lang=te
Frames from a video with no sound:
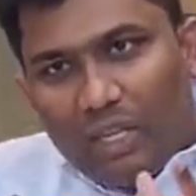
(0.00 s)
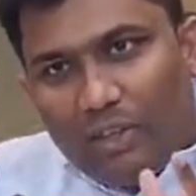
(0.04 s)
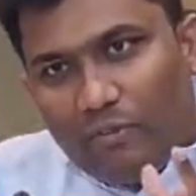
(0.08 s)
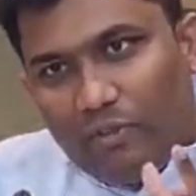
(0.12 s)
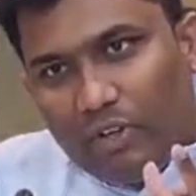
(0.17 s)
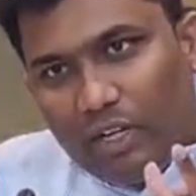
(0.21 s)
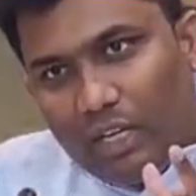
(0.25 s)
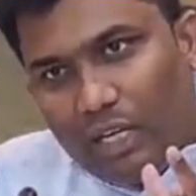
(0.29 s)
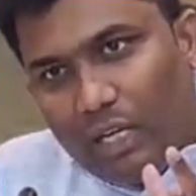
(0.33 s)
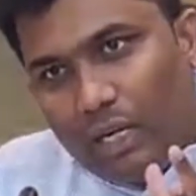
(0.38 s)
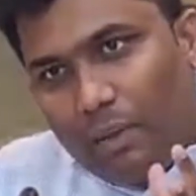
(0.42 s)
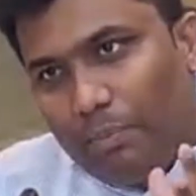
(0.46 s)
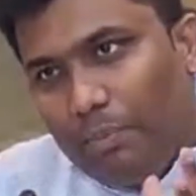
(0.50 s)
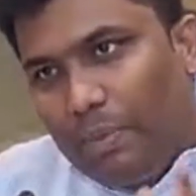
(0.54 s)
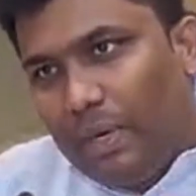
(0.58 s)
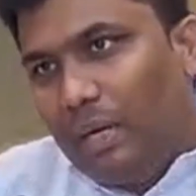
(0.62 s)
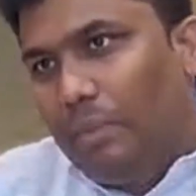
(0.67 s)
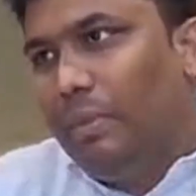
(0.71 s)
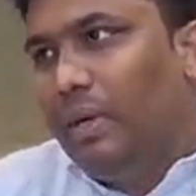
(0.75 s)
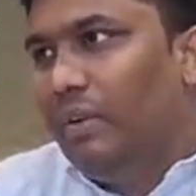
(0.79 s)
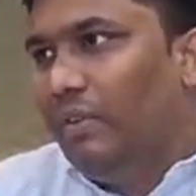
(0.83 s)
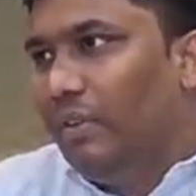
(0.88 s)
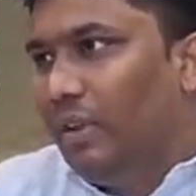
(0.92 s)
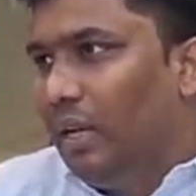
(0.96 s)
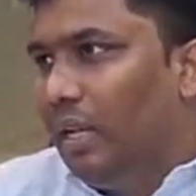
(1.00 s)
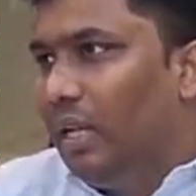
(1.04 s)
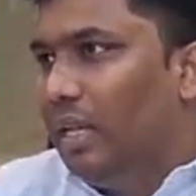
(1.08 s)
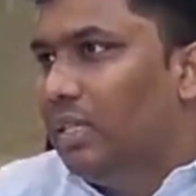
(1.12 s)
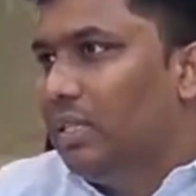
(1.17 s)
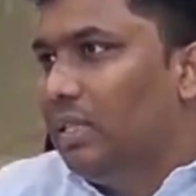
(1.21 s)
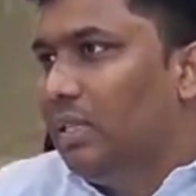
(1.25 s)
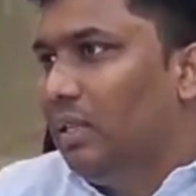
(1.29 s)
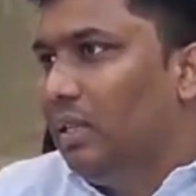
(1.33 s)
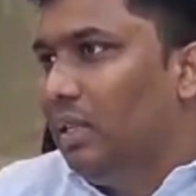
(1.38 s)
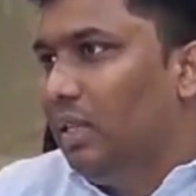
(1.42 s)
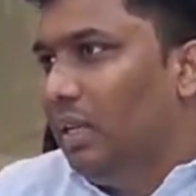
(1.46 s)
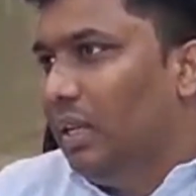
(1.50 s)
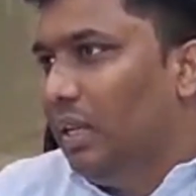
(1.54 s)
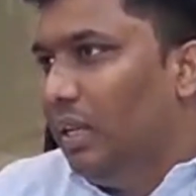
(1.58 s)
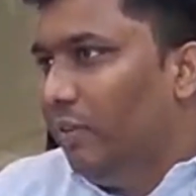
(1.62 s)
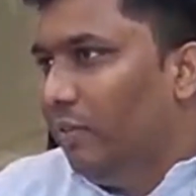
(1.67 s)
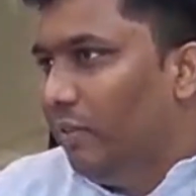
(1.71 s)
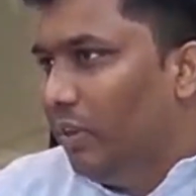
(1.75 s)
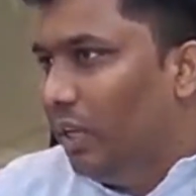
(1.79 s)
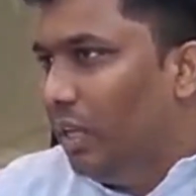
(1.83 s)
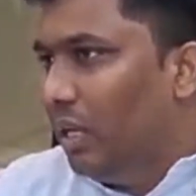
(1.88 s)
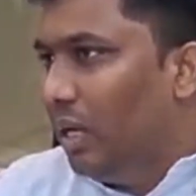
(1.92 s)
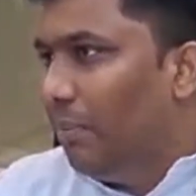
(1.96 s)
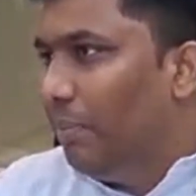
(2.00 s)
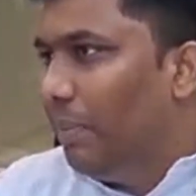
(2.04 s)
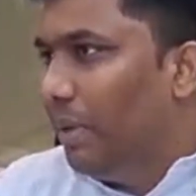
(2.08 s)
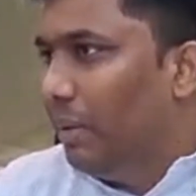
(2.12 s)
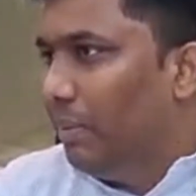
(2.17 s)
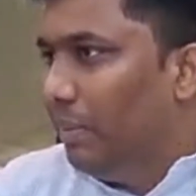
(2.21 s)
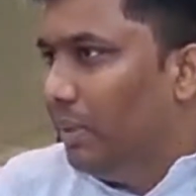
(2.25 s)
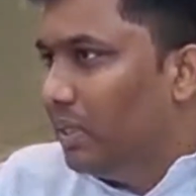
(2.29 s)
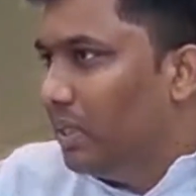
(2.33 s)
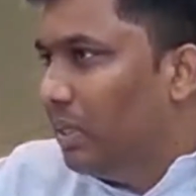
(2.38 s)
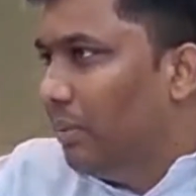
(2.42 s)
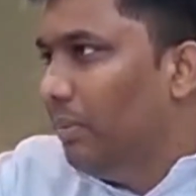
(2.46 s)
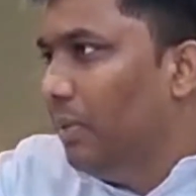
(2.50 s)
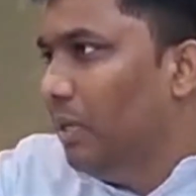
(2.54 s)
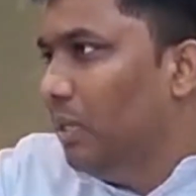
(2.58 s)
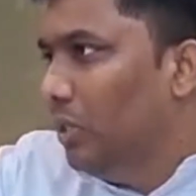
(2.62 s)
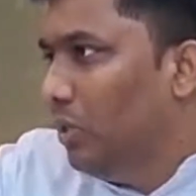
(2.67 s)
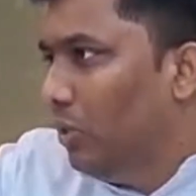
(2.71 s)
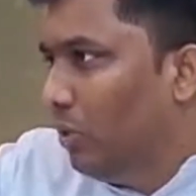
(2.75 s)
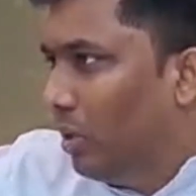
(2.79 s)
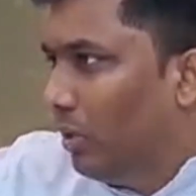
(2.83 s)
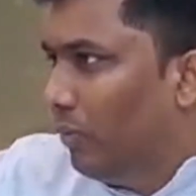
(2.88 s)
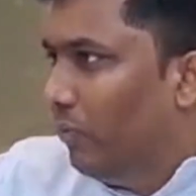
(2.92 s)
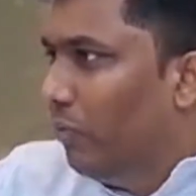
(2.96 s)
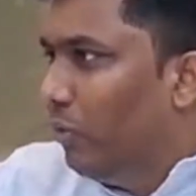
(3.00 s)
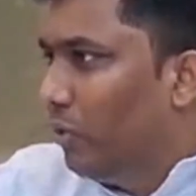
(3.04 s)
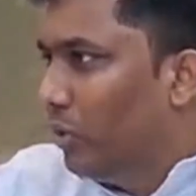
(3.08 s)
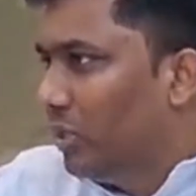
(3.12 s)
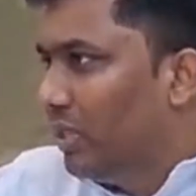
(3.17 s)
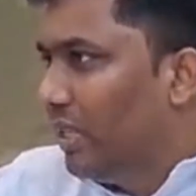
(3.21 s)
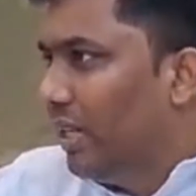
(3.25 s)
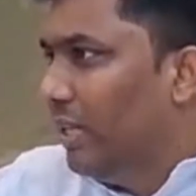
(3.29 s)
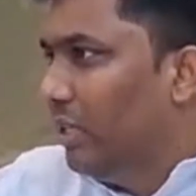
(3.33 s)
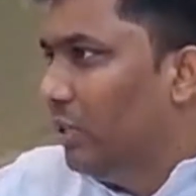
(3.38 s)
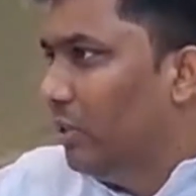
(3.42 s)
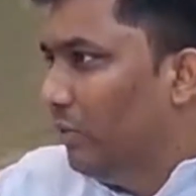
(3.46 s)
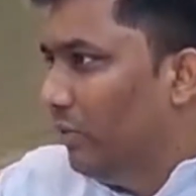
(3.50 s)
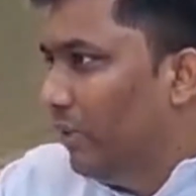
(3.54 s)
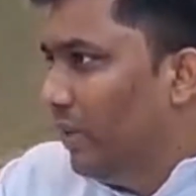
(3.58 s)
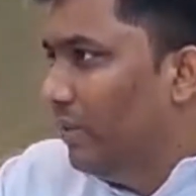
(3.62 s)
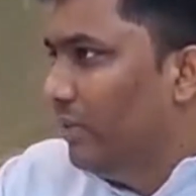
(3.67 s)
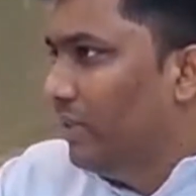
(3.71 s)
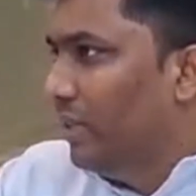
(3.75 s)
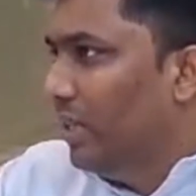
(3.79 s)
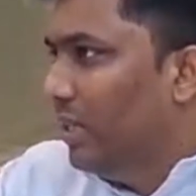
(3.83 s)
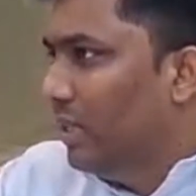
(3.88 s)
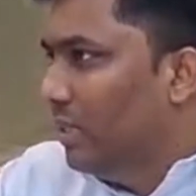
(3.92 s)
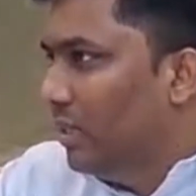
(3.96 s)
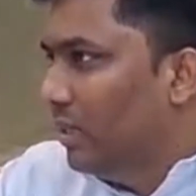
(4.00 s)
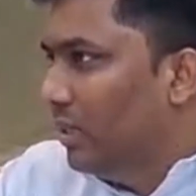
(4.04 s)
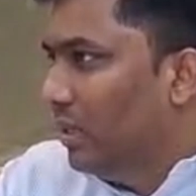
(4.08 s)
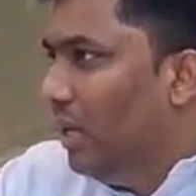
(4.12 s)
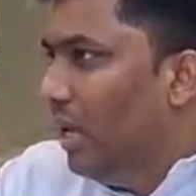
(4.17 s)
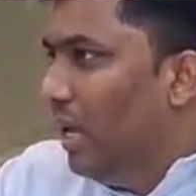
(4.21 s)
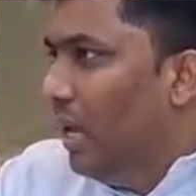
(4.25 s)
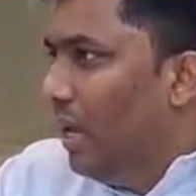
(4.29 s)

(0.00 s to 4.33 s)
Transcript: ఎవ్రీ కంపార్ట్మెంట్ వెళ్ళాల్సిందే ఎవ్రీ కంపార్ట్మెంట్ సంబంధించి ఒక ఫోర్ సైడ్స్ ఫైవ్ సైడ్స్